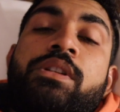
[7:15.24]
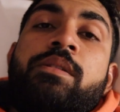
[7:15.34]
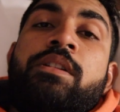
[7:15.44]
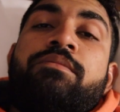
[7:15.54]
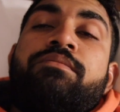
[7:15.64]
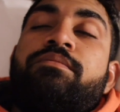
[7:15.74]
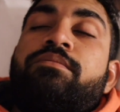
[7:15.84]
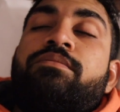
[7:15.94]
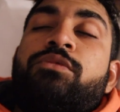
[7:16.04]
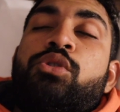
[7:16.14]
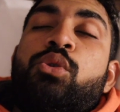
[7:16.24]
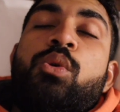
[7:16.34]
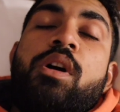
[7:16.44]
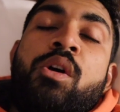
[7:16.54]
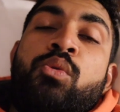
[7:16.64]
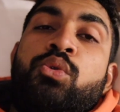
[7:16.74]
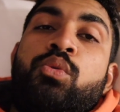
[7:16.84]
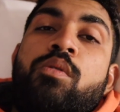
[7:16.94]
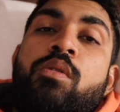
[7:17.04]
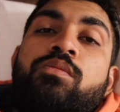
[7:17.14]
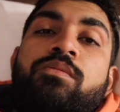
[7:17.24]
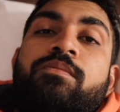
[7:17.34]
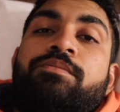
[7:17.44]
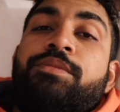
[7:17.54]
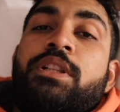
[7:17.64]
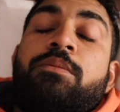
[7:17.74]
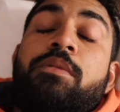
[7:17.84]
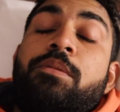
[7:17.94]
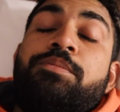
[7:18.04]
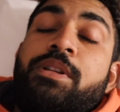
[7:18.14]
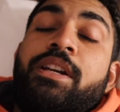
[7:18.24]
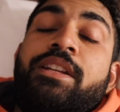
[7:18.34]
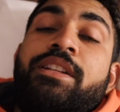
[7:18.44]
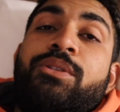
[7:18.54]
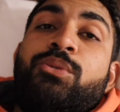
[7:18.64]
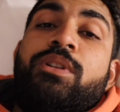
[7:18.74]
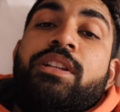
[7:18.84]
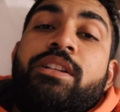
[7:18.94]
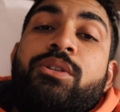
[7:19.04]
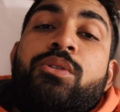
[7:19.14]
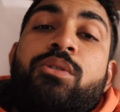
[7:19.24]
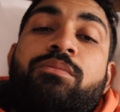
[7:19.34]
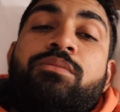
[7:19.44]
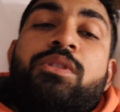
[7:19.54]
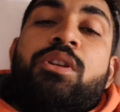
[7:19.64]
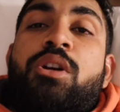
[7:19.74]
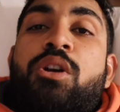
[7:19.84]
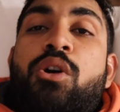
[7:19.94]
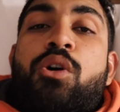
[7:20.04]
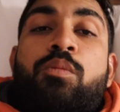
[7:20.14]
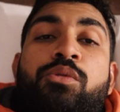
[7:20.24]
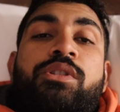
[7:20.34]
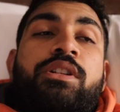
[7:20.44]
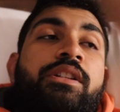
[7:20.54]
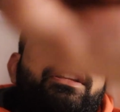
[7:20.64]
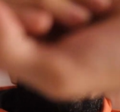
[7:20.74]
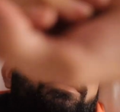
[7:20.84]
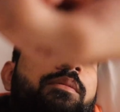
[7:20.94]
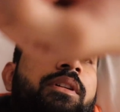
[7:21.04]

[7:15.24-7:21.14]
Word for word: उसके बाद जो आउट हो मतलब अब चेकिंग खुली है ऑलमोस्ट अगर टाइम की